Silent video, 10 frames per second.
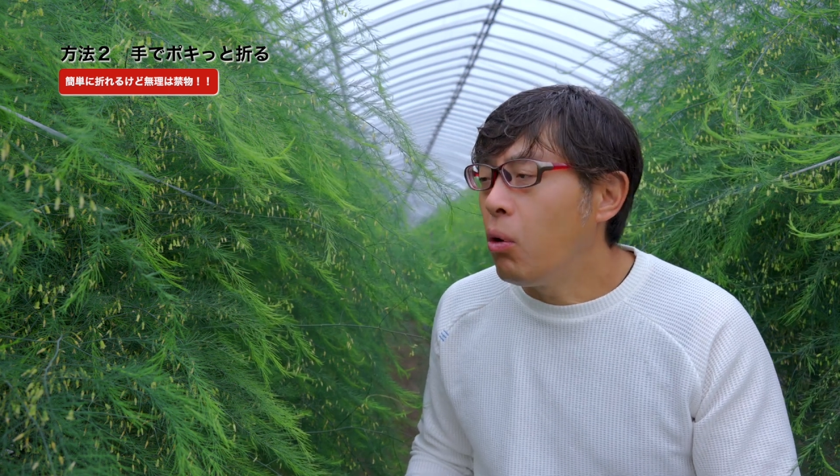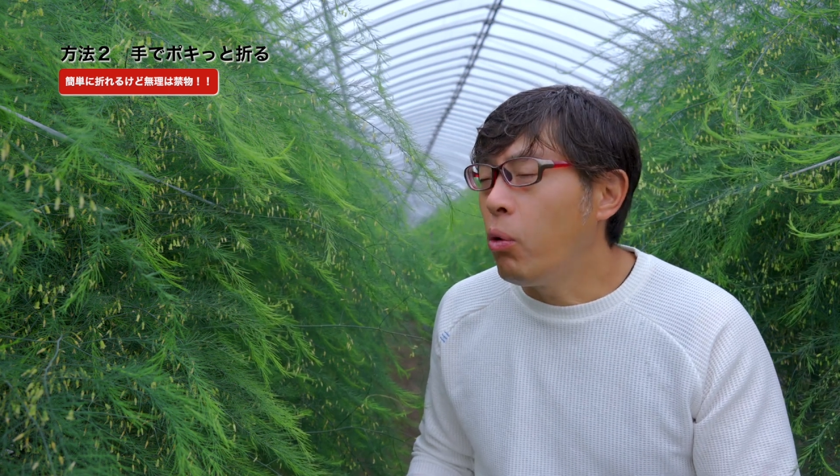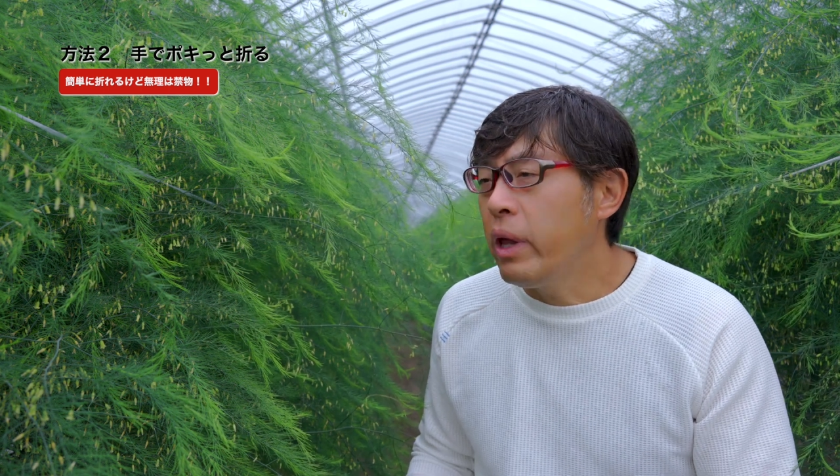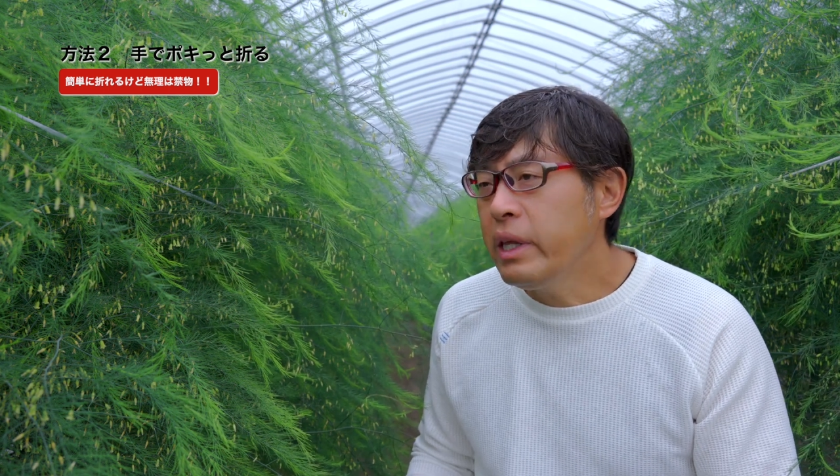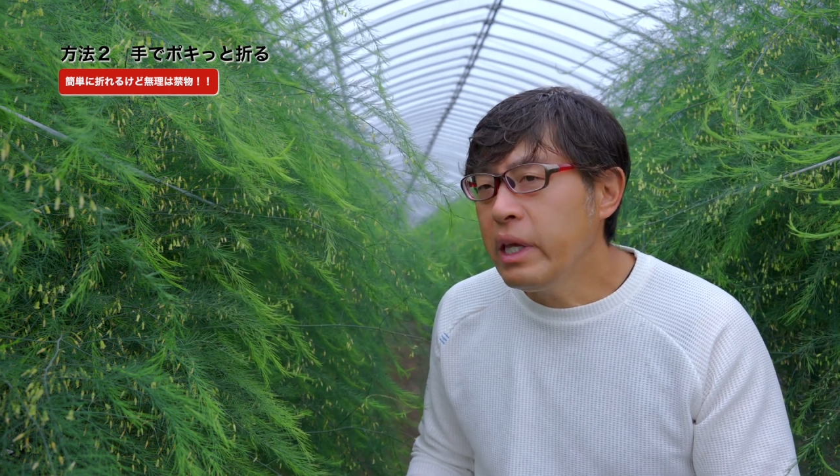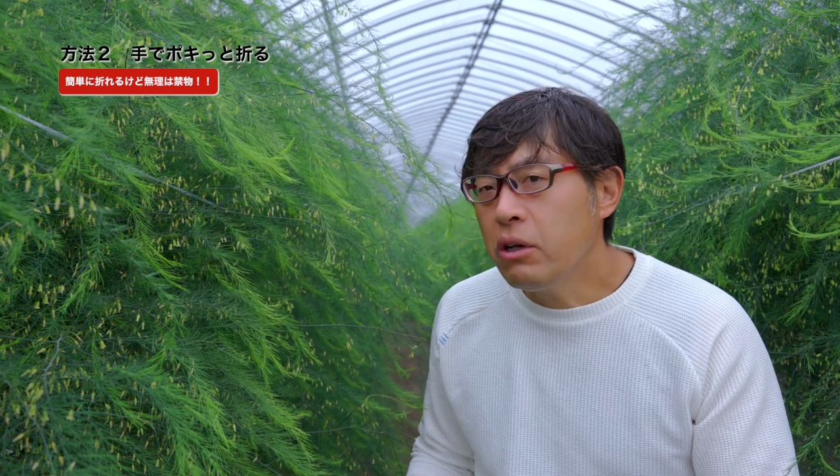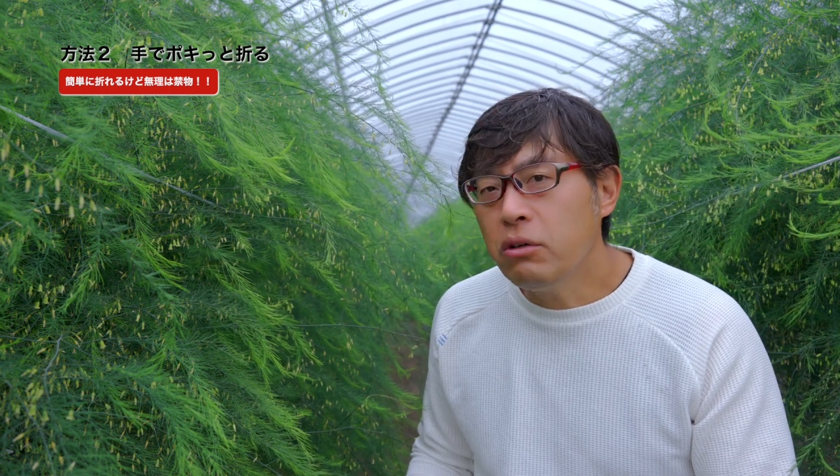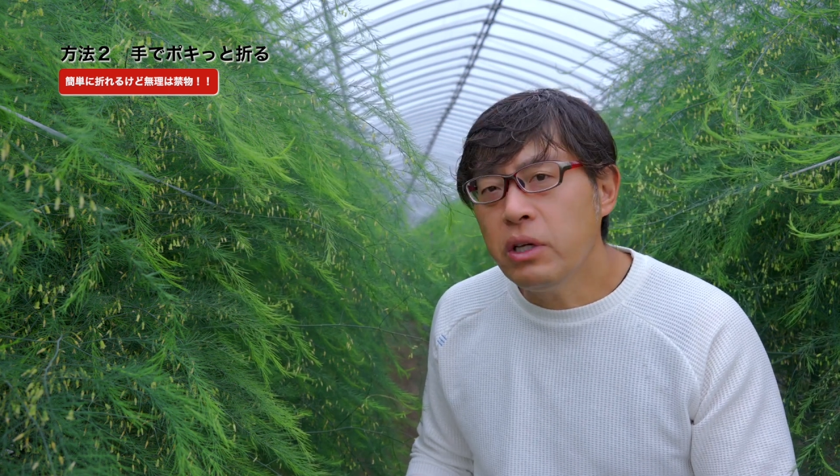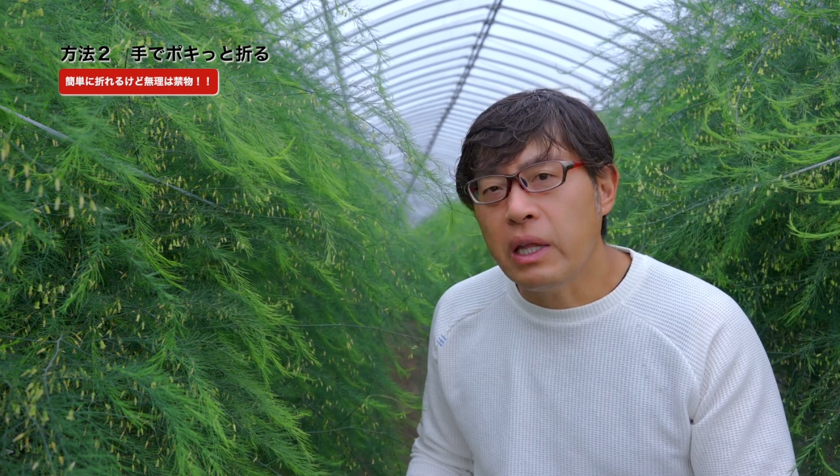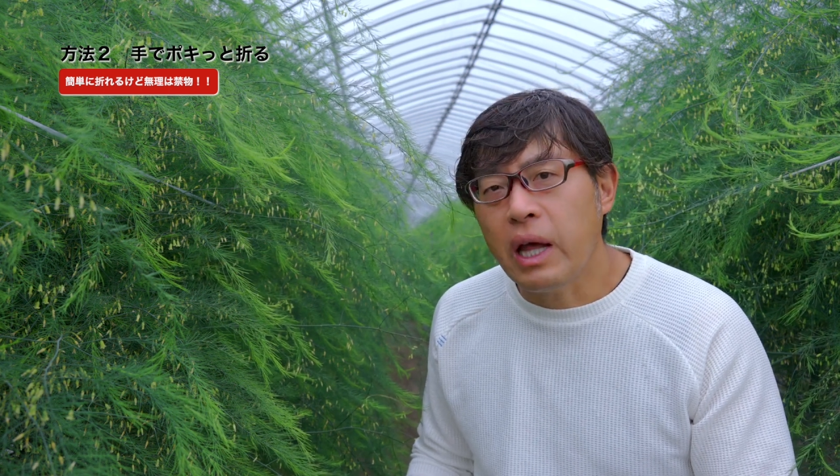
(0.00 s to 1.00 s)
折れに
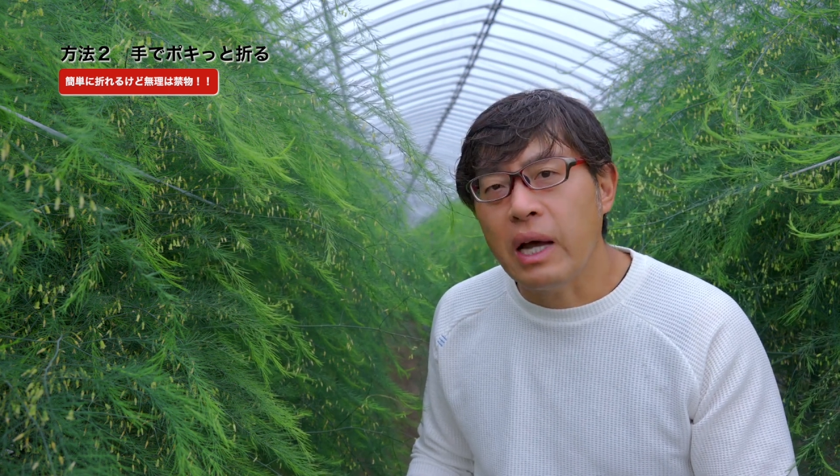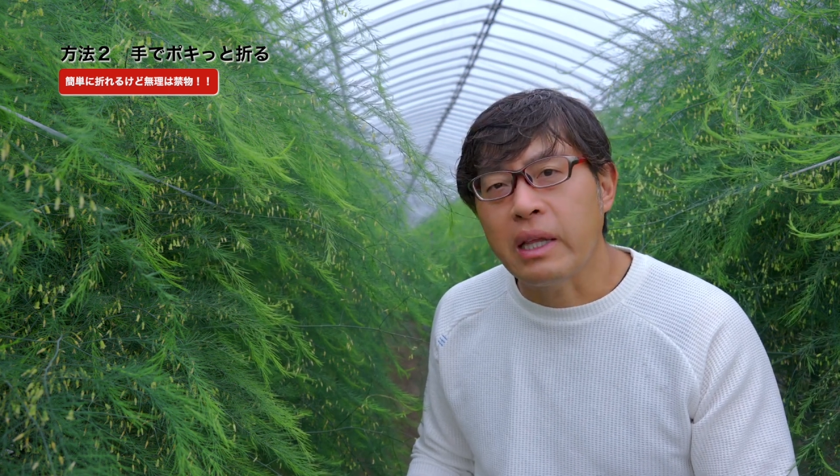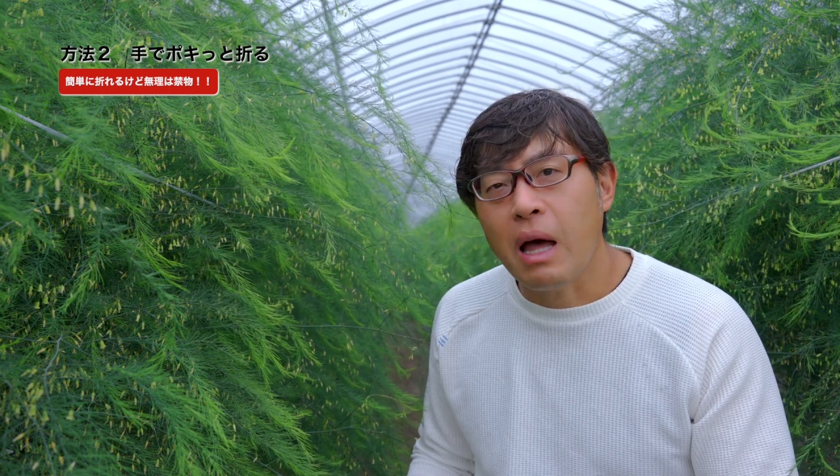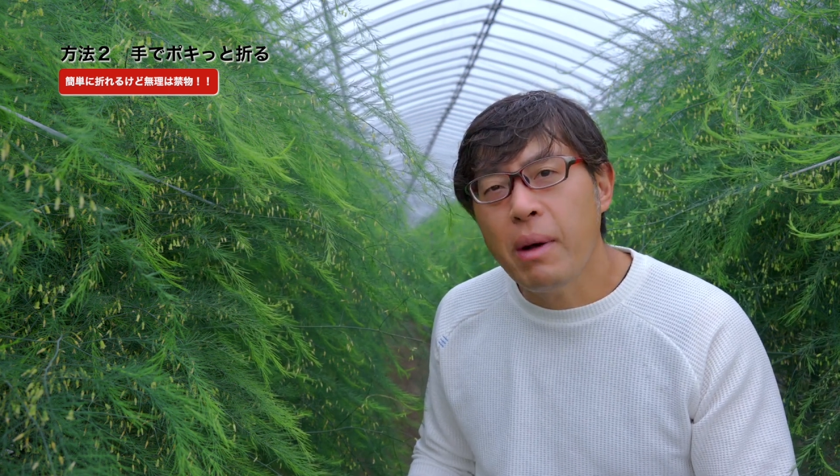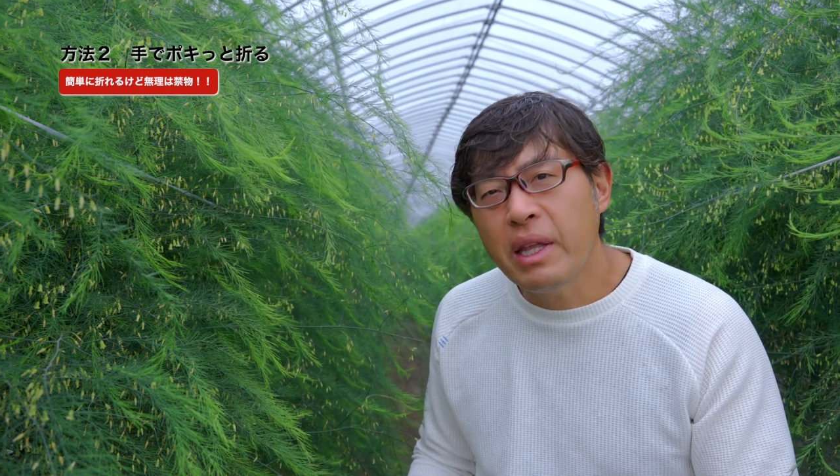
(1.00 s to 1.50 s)
くい枝がた